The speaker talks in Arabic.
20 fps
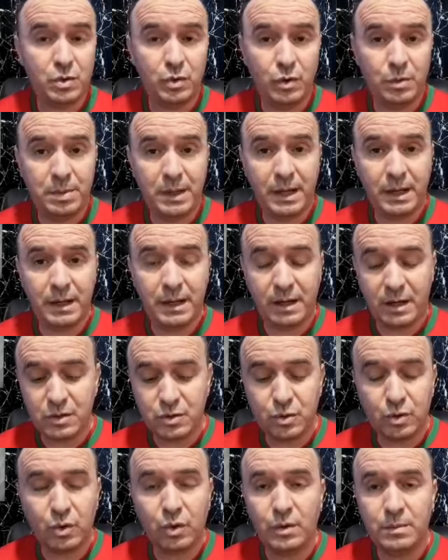باش تكونوا بخير
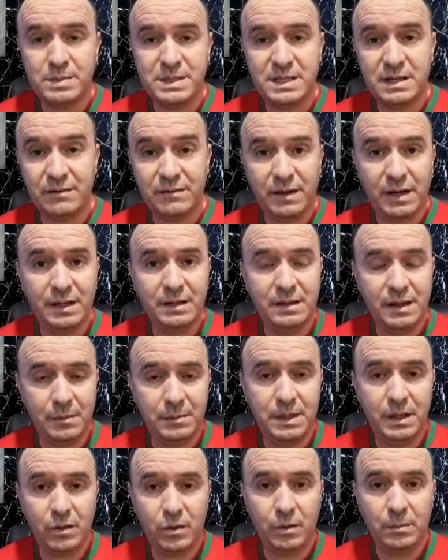كنشكركم بزاف على
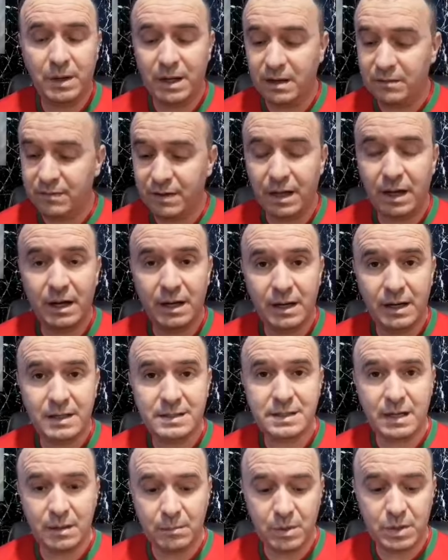الدعم ديالكم معنا في هذه
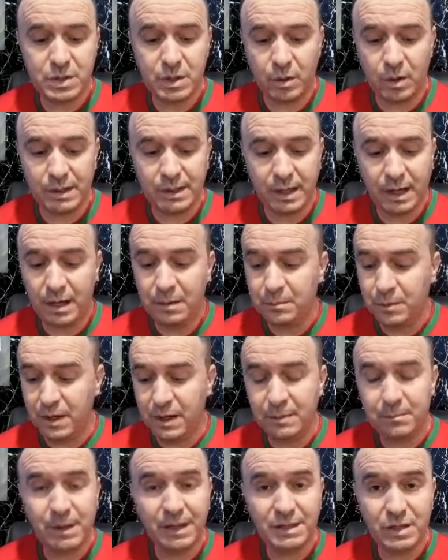القناة المتواضعة
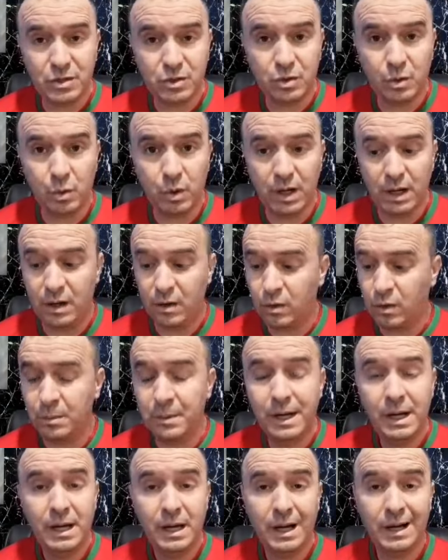المهم ما غاديش نطول
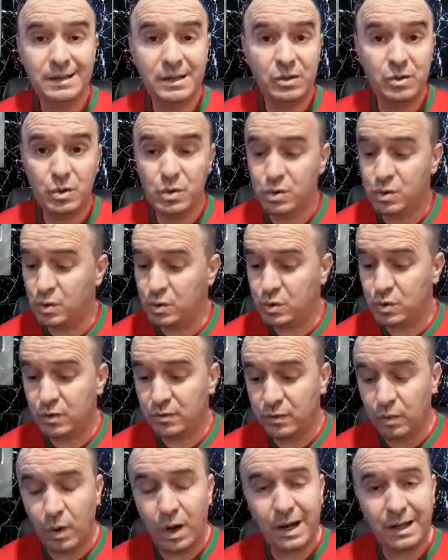عليكم غادي ندوزو
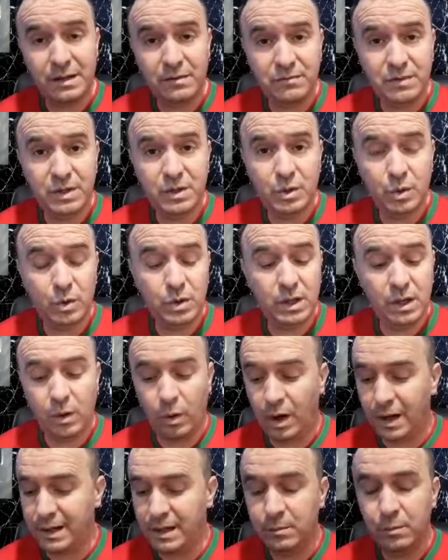نشوفوا واحد الفيديو ديال
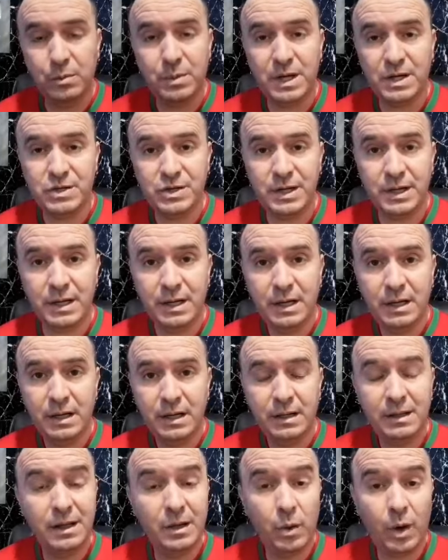واحد المباشر
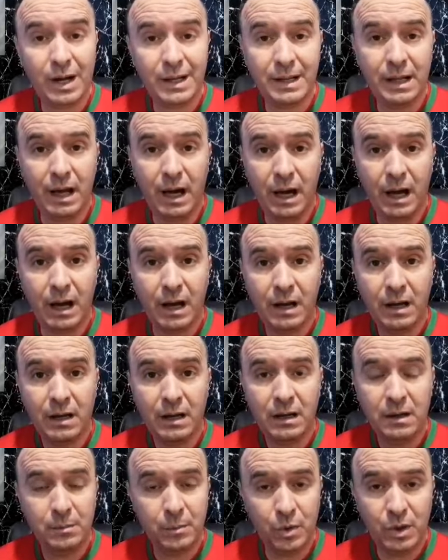ديال واحد الأخ
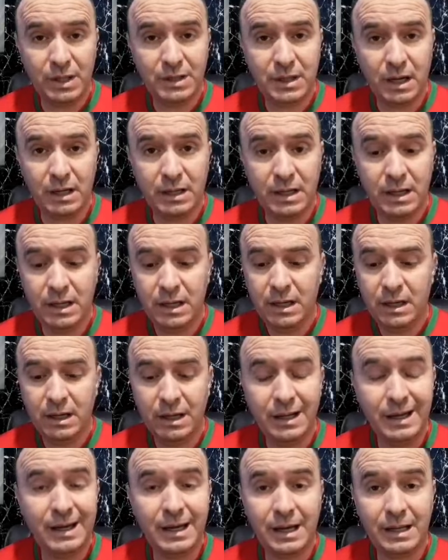موريتاني
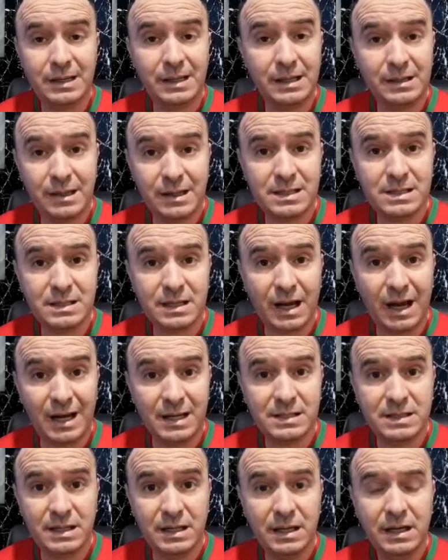اللي كيعطي درس
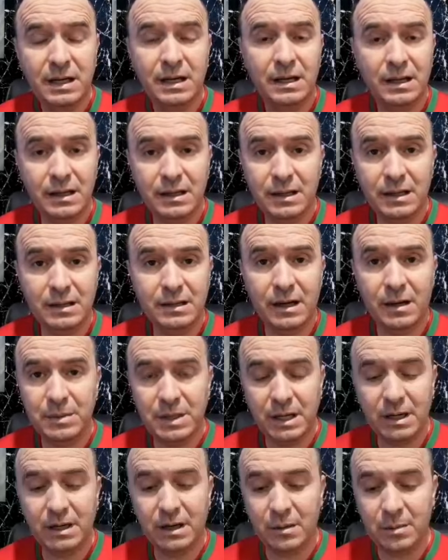قاسي من
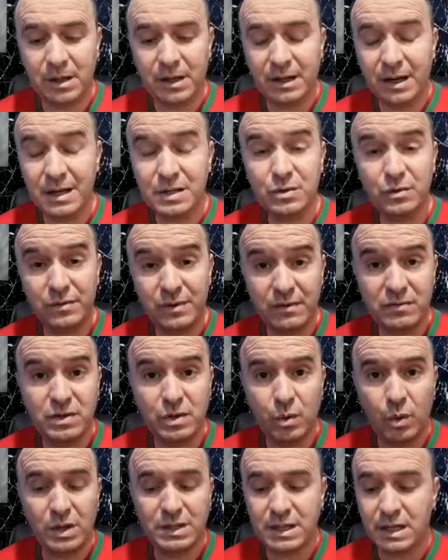النظام ديال كابراناس وفي
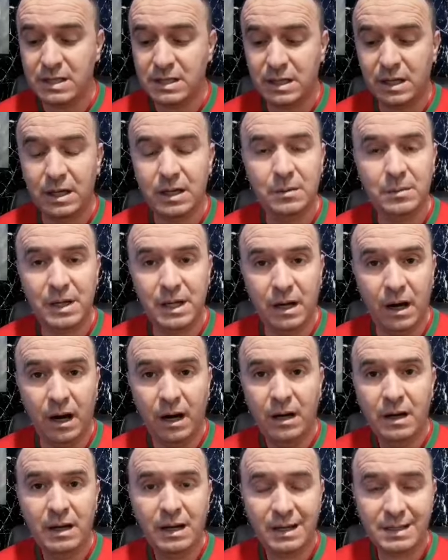نفس الوقت كيتكلم على